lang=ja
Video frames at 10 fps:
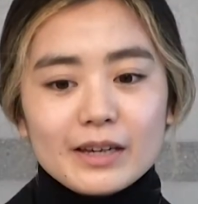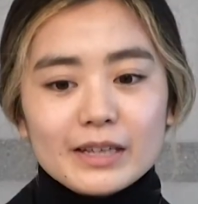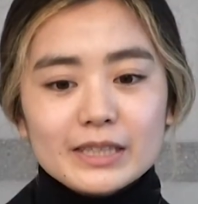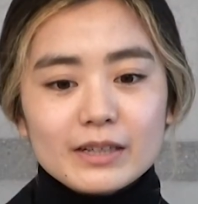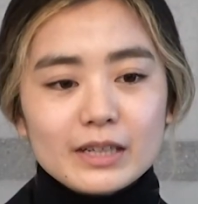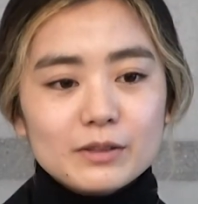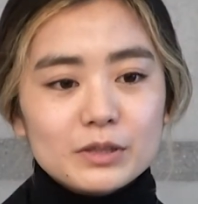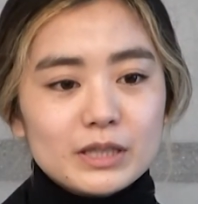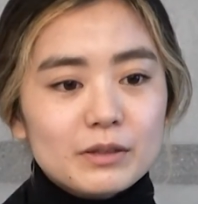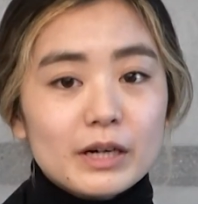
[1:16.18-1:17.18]
社会とし
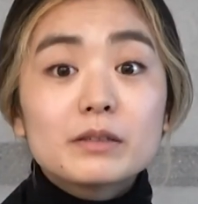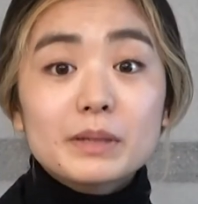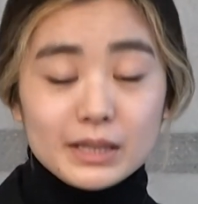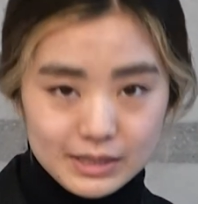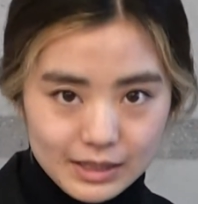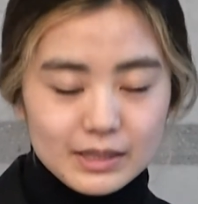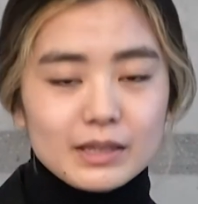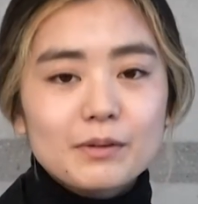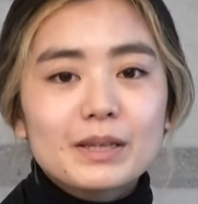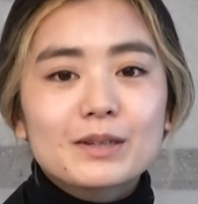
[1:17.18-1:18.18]
てのあるべき姿で
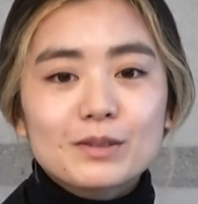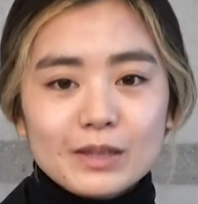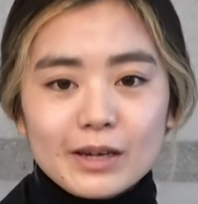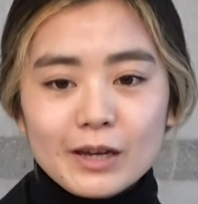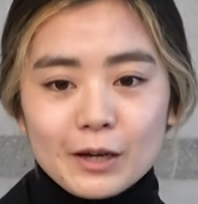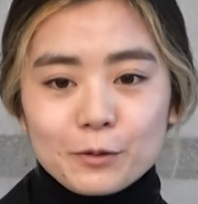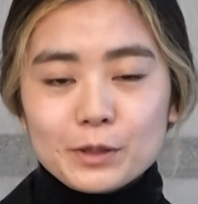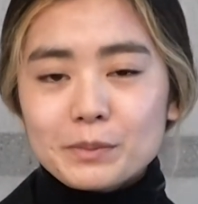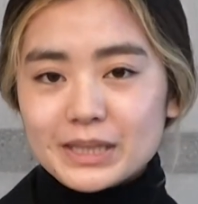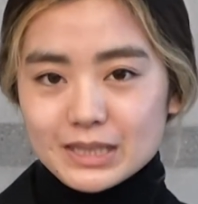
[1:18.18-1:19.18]
はなくて子ど
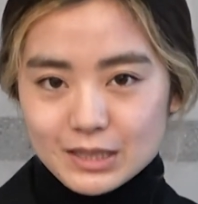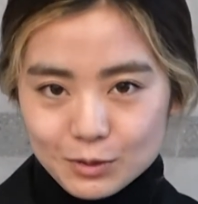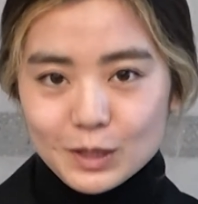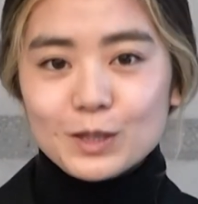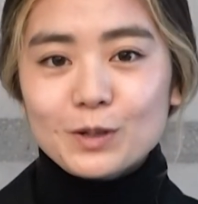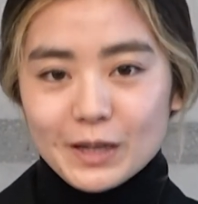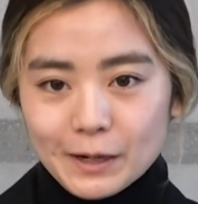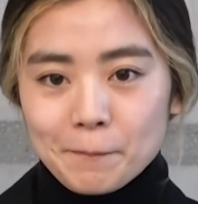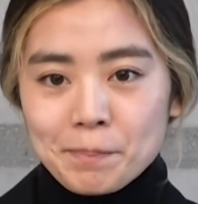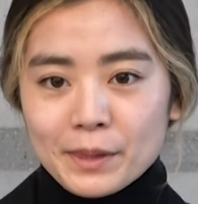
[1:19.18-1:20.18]
もたち一人一人が
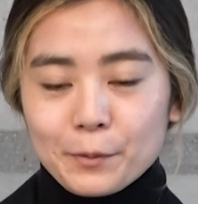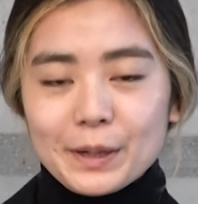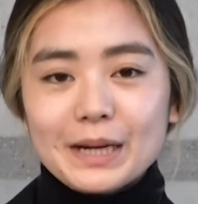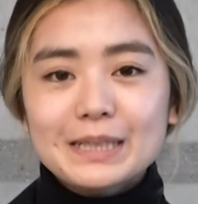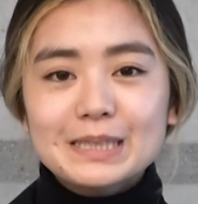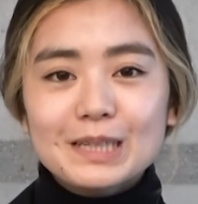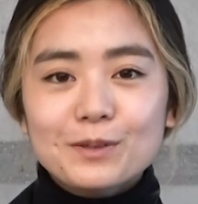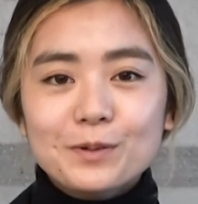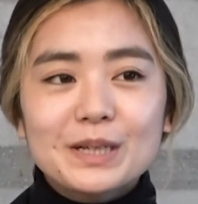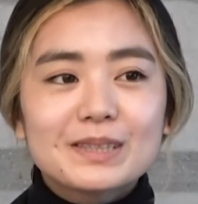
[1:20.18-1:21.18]
これから先ど
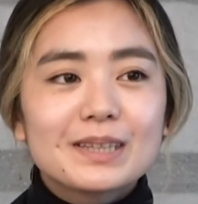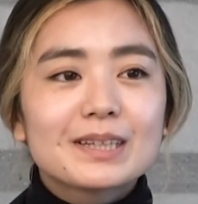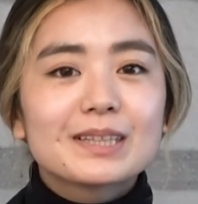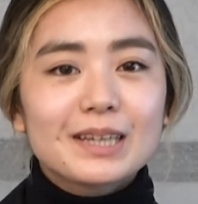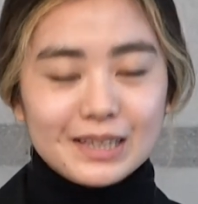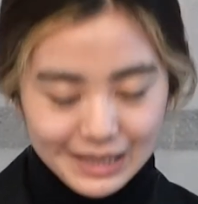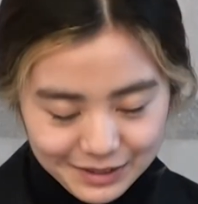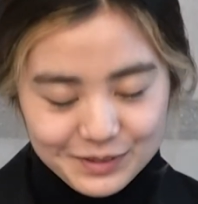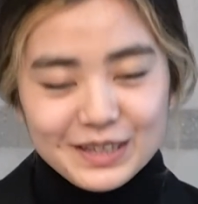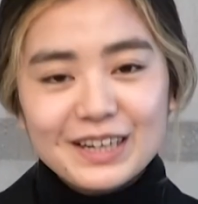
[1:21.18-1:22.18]
うやって生きていきたいの
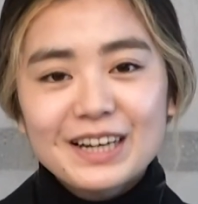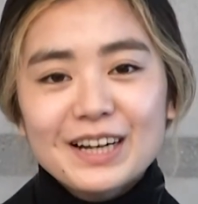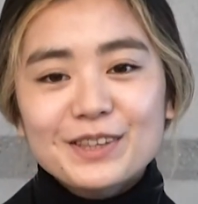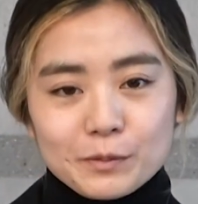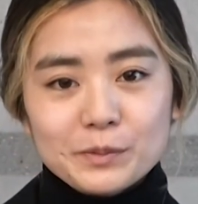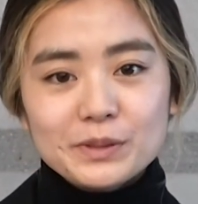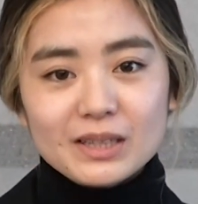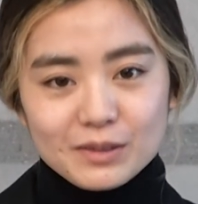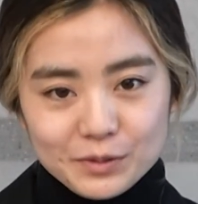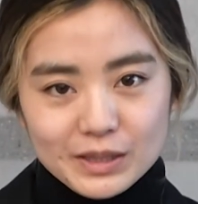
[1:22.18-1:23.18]
か共に
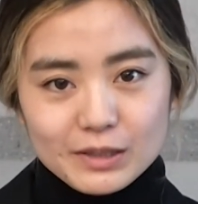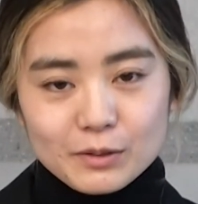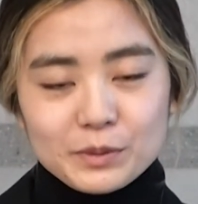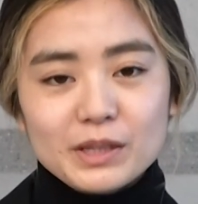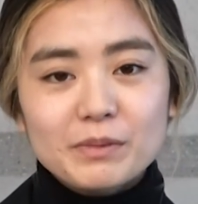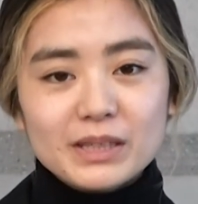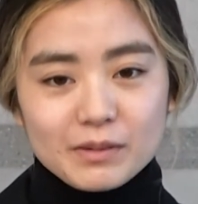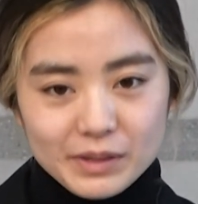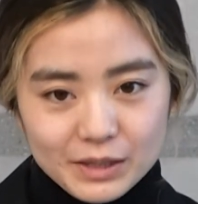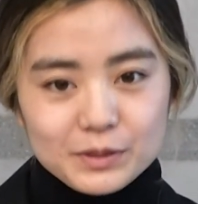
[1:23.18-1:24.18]
問い共に学
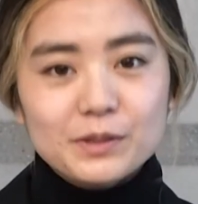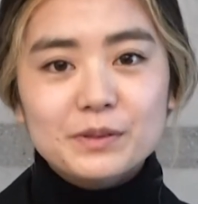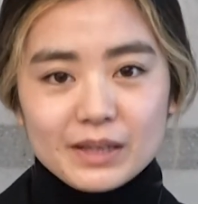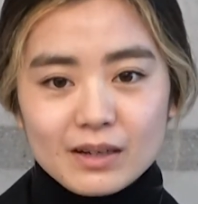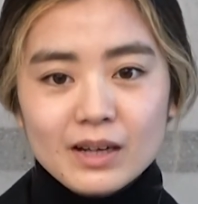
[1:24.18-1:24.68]
び合うような